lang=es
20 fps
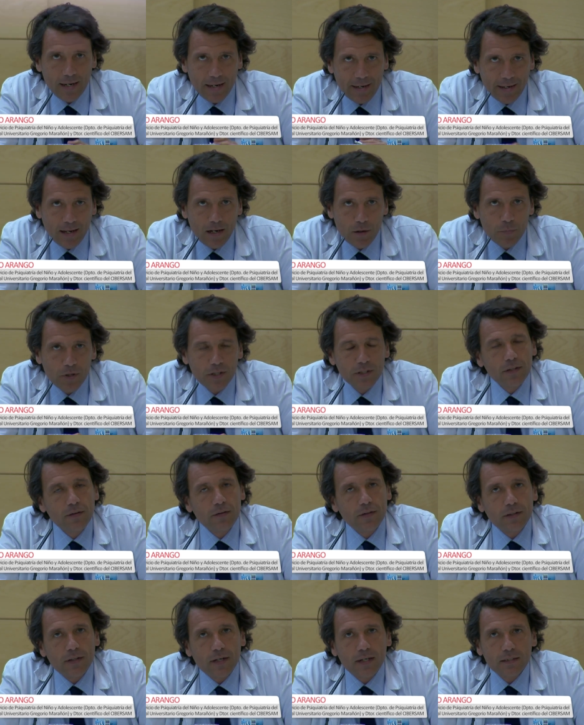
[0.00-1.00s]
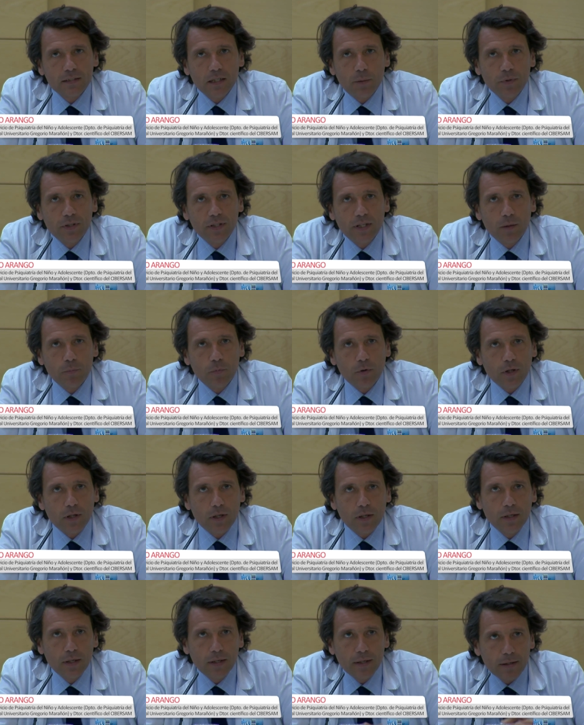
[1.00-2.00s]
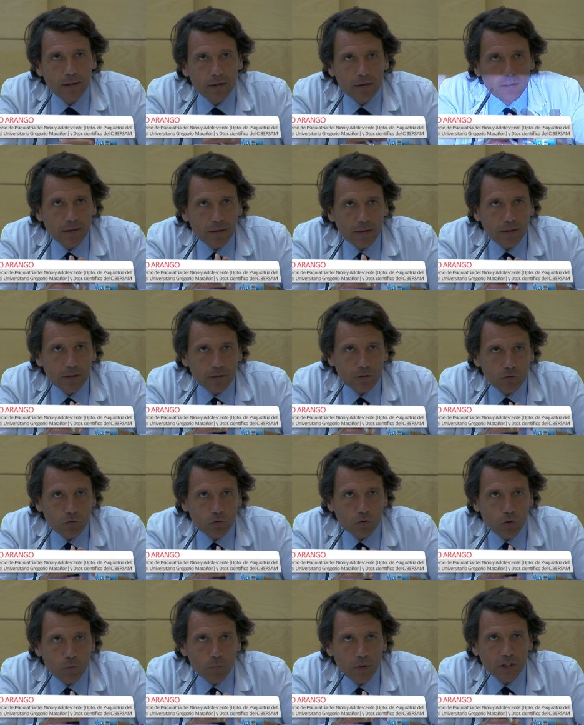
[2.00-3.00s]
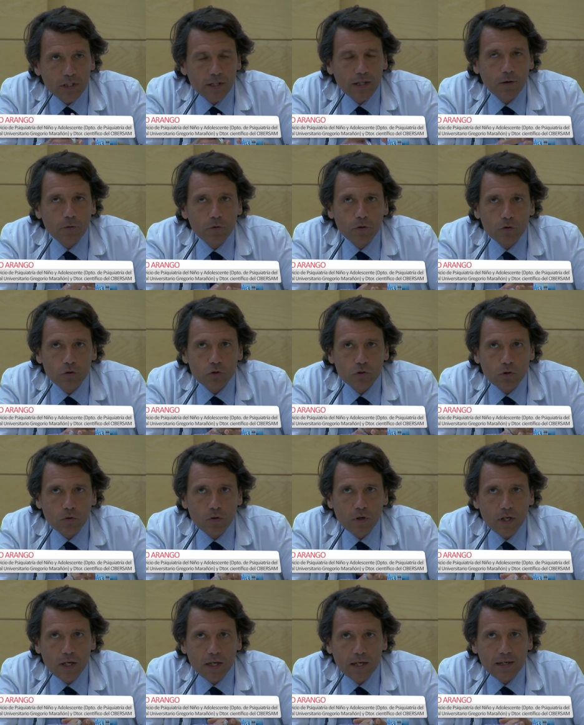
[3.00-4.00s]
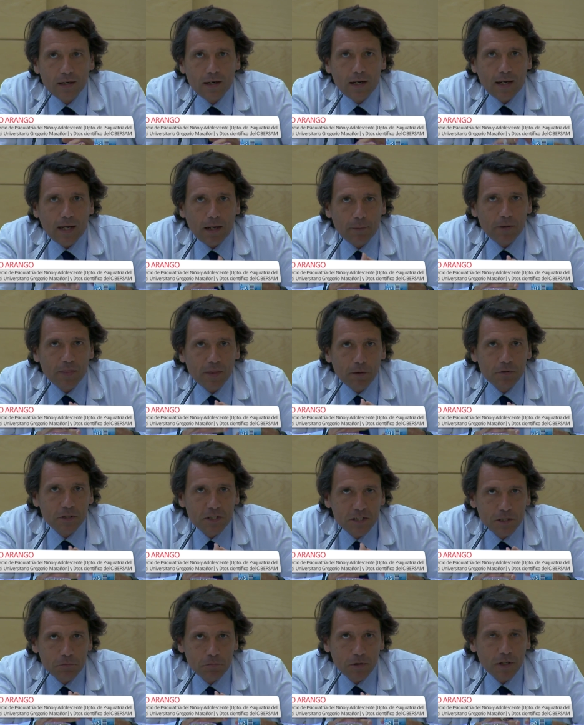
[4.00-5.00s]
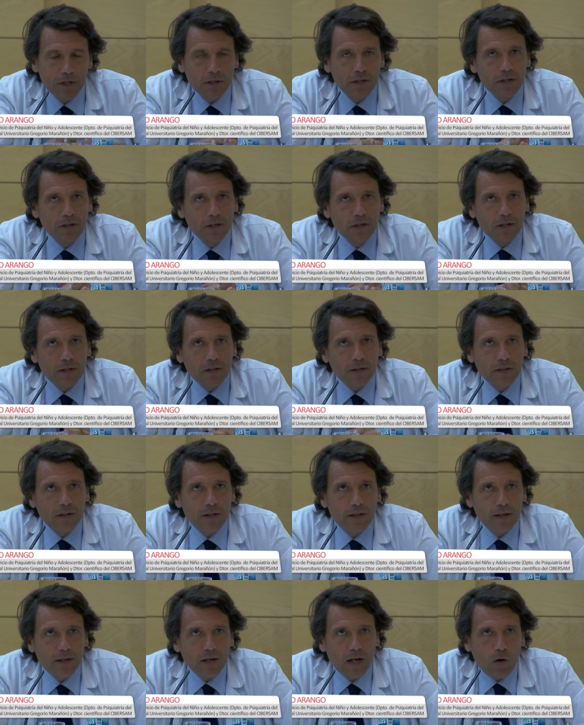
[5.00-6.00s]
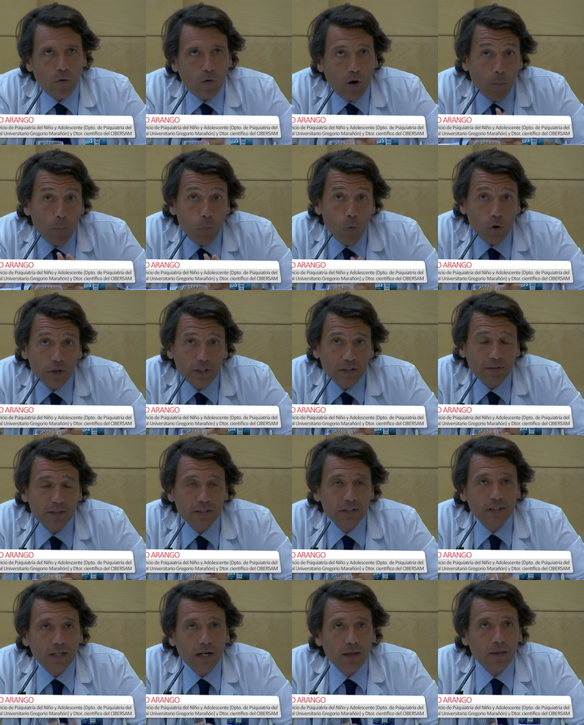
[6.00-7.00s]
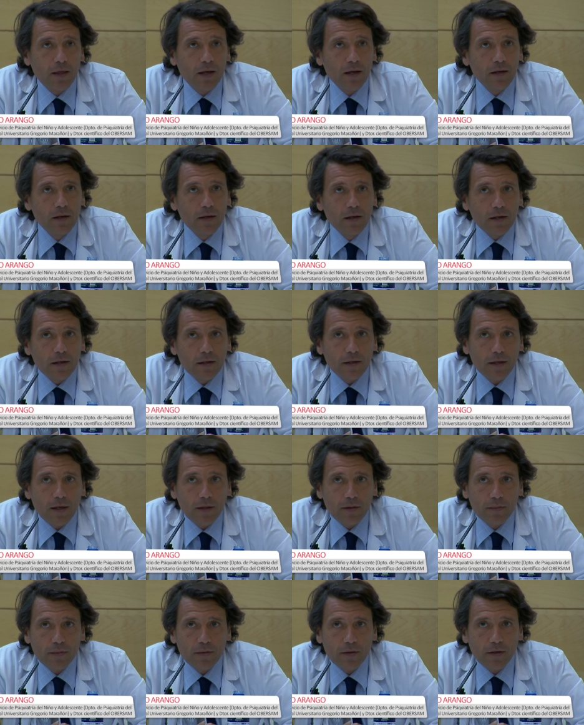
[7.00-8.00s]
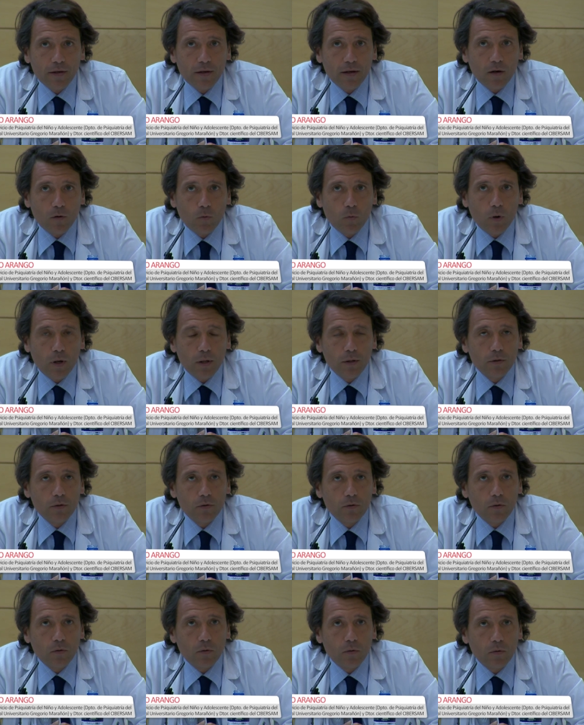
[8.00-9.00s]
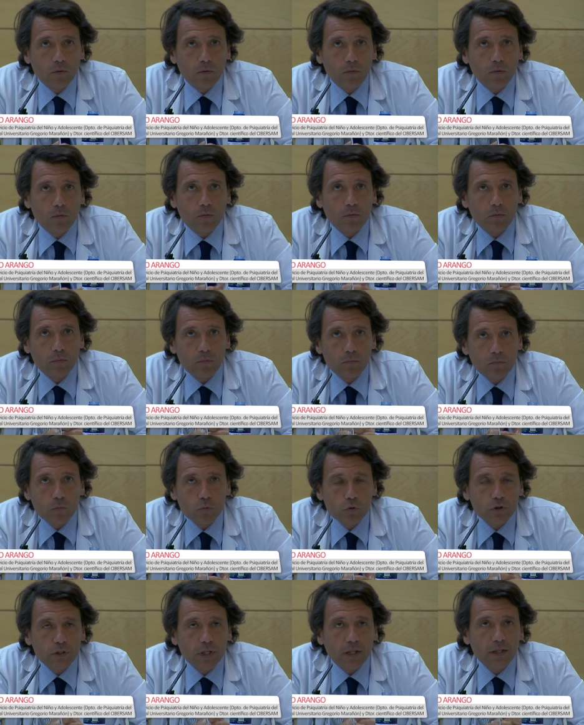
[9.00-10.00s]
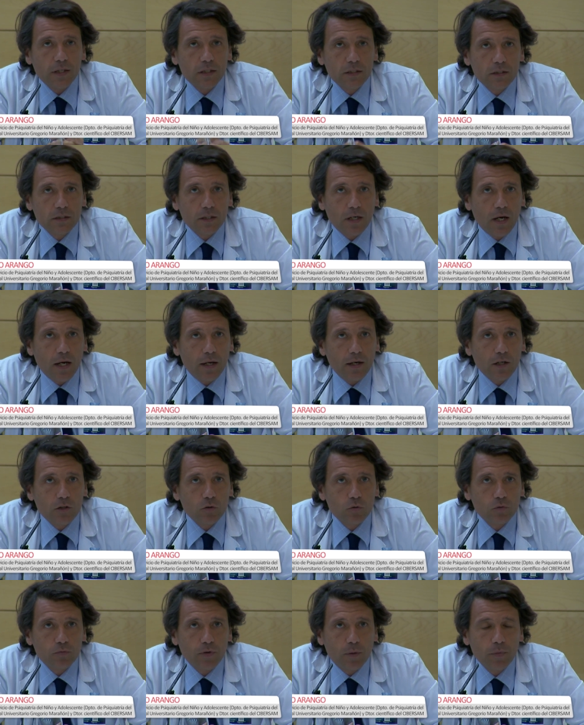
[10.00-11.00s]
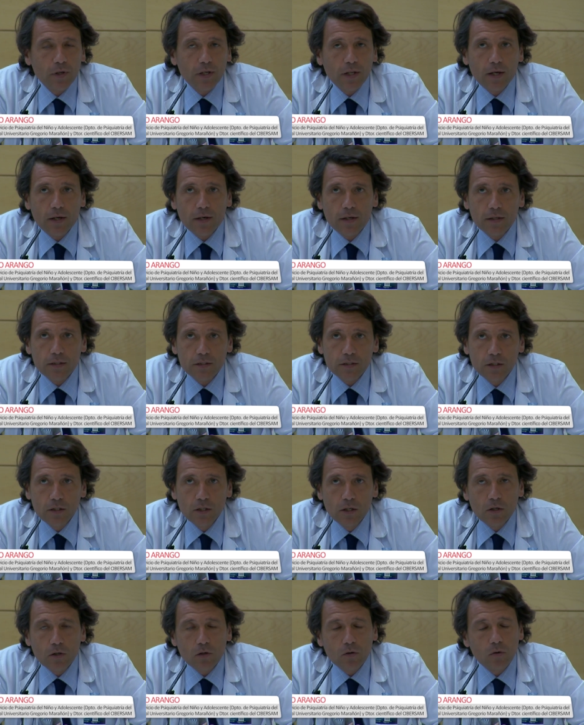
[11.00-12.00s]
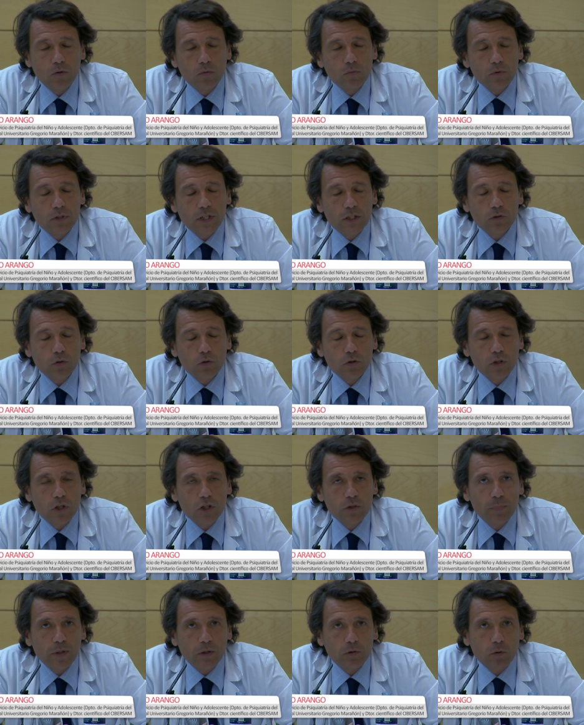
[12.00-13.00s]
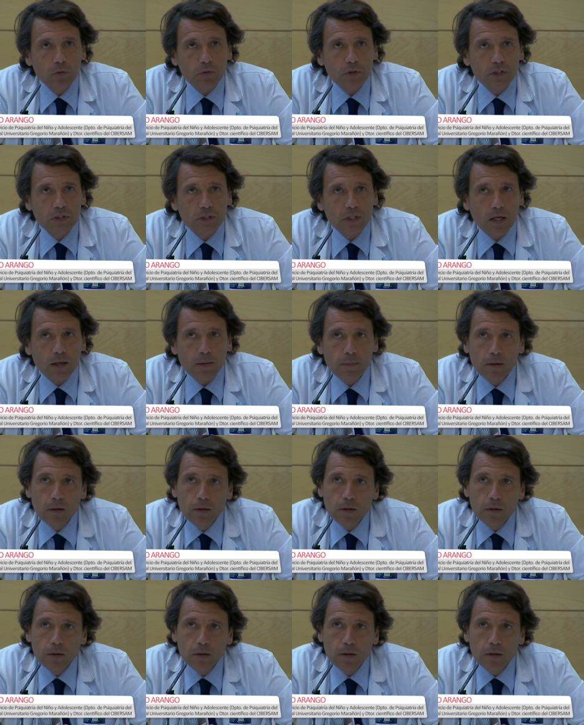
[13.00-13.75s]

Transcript: realmente detrás de Amitea, porque eh, estos nombres que he dado yo son la, la cabeza visible de la, o la puerta de entrada que hace que cuando ustedes traen a sus familiares con trastornos del espectro autista,